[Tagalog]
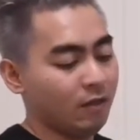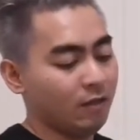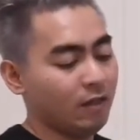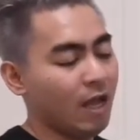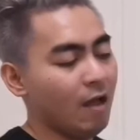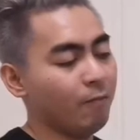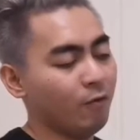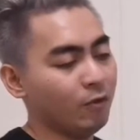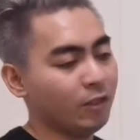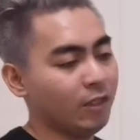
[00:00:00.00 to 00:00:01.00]

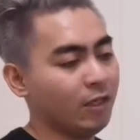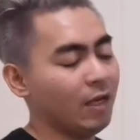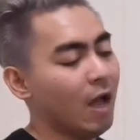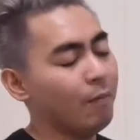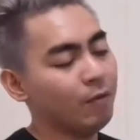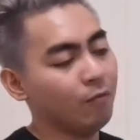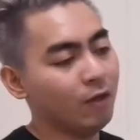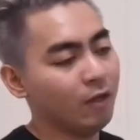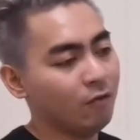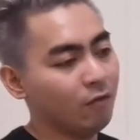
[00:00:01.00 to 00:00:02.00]
tapos ginagamit mo na
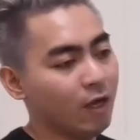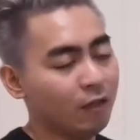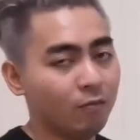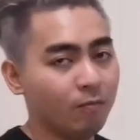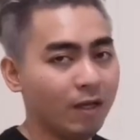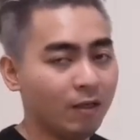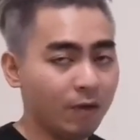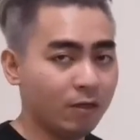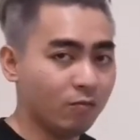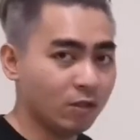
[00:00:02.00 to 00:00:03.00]
yung other body
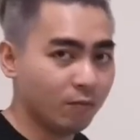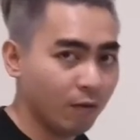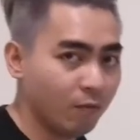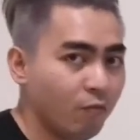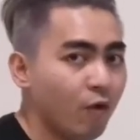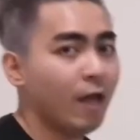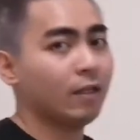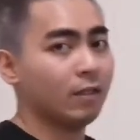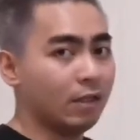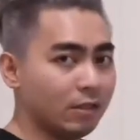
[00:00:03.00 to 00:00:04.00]
parts mo sa
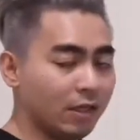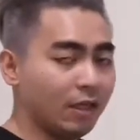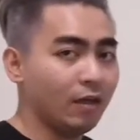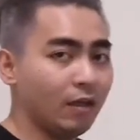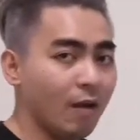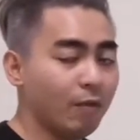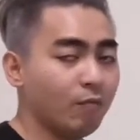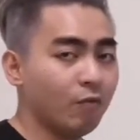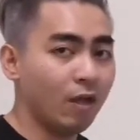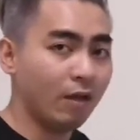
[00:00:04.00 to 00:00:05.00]
pagbubuhat, kasi ginagamit mo
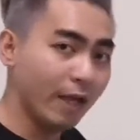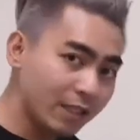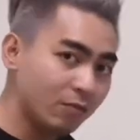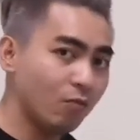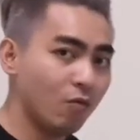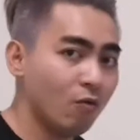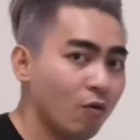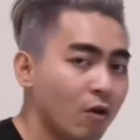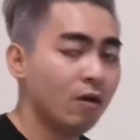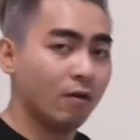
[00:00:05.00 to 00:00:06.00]
na yung legs mo,
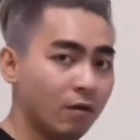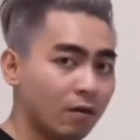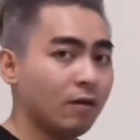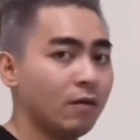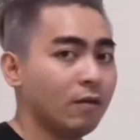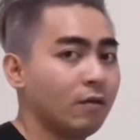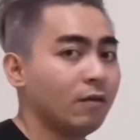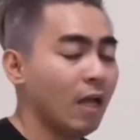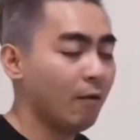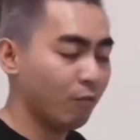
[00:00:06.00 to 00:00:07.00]

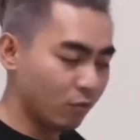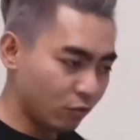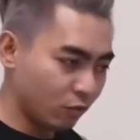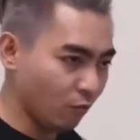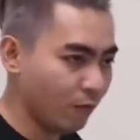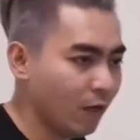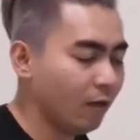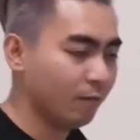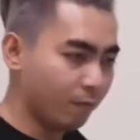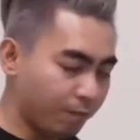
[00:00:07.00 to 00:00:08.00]
tapos sobrang
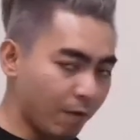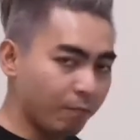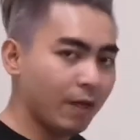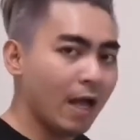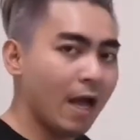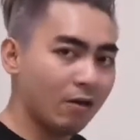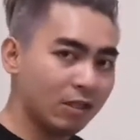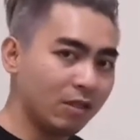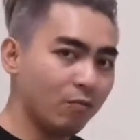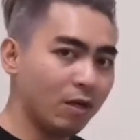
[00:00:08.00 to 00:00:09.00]
pump ka, halos
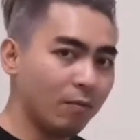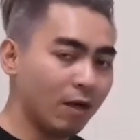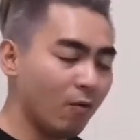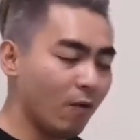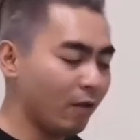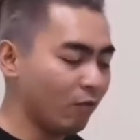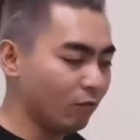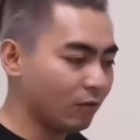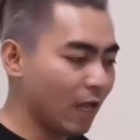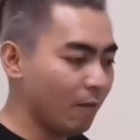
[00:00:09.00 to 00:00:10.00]
hindi mo na magawa yung
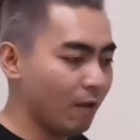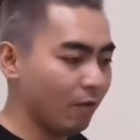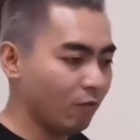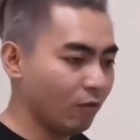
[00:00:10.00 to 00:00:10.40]
tama yung